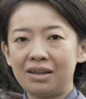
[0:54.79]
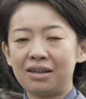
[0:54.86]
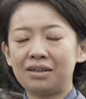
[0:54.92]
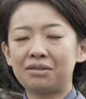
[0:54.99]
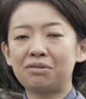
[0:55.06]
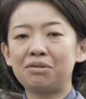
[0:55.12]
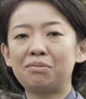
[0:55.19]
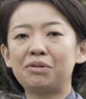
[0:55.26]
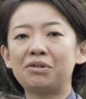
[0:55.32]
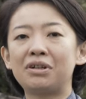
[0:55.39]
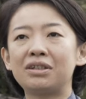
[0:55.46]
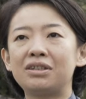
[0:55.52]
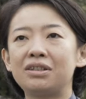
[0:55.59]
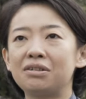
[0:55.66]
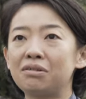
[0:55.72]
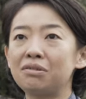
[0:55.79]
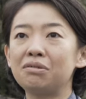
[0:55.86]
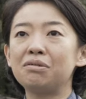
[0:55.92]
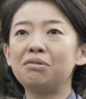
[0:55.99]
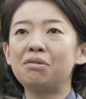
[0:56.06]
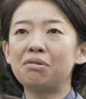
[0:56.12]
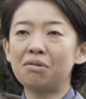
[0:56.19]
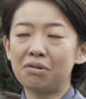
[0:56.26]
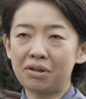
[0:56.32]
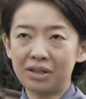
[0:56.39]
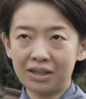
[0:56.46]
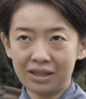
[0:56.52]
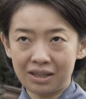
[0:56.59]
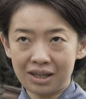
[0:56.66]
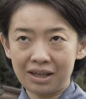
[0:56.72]
えー、そういうものが時空を超
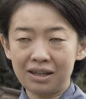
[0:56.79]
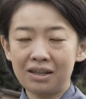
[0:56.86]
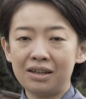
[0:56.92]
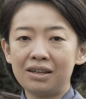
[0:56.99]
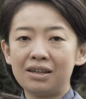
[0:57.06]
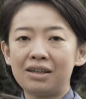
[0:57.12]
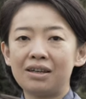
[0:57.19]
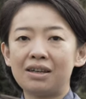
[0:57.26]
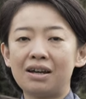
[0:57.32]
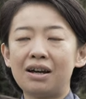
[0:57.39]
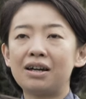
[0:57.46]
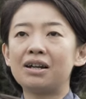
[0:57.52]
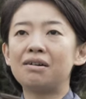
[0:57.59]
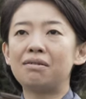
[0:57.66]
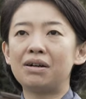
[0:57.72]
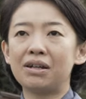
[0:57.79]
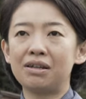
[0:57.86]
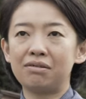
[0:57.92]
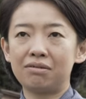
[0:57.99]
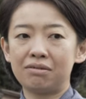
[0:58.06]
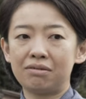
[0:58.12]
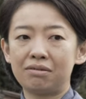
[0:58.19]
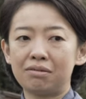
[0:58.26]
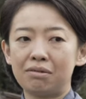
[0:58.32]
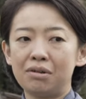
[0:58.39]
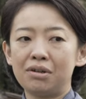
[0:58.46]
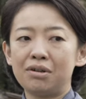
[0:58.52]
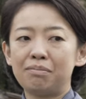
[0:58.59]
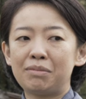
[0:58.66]
えて、えー、現れると、